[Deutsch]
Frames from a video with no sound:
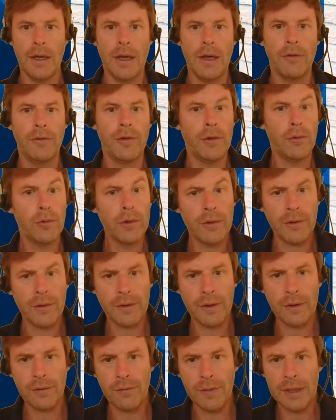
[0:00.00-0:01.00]
Für uns
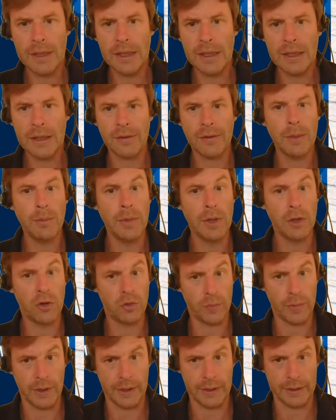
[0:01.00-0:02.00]
ist es wichtig, dass ihr
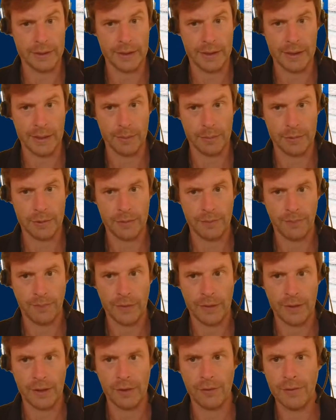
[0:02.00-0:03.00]
Mitsprache habt.
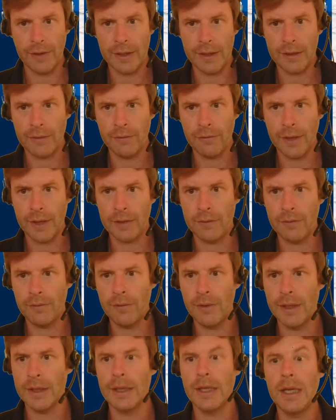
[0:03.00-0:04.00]
Deswegen werden
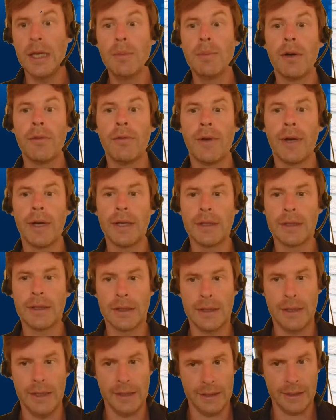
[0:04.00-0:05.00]
wir immer weitere
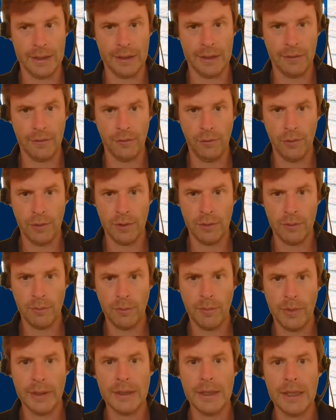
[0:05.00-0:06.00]
Dinge einführen,
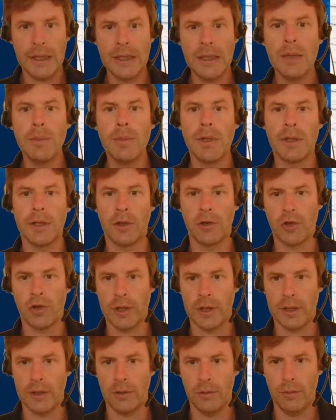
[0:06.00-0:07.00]
bei denen ihr
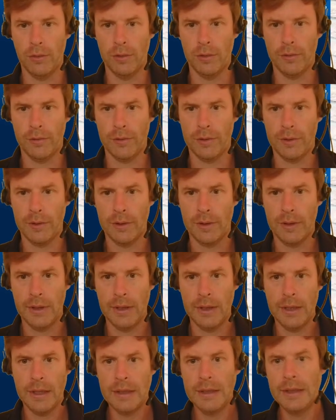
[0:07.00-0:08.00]
mitentscheiden dürft.
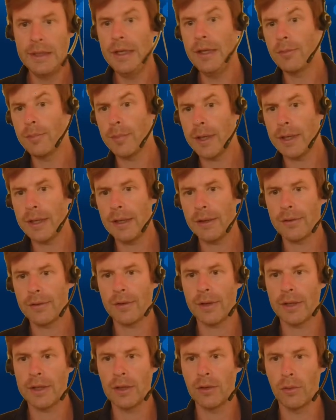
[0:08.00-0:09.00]
Diesmal ist
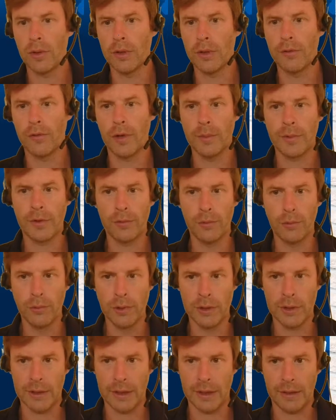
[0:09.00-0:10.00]
es eine neue Form des
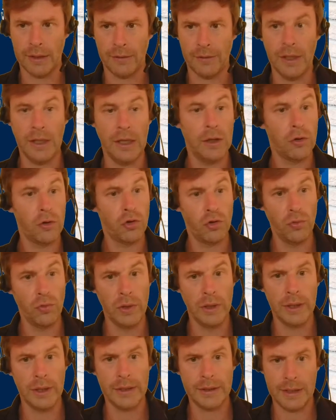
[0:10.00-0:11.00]
Unterrichts, die
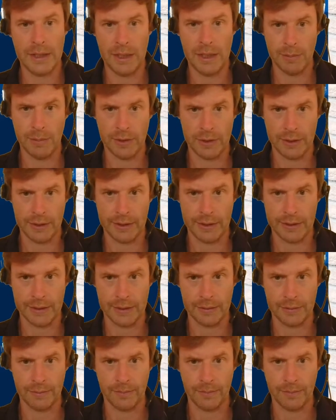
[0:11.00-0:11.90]
Schüler-Thementage.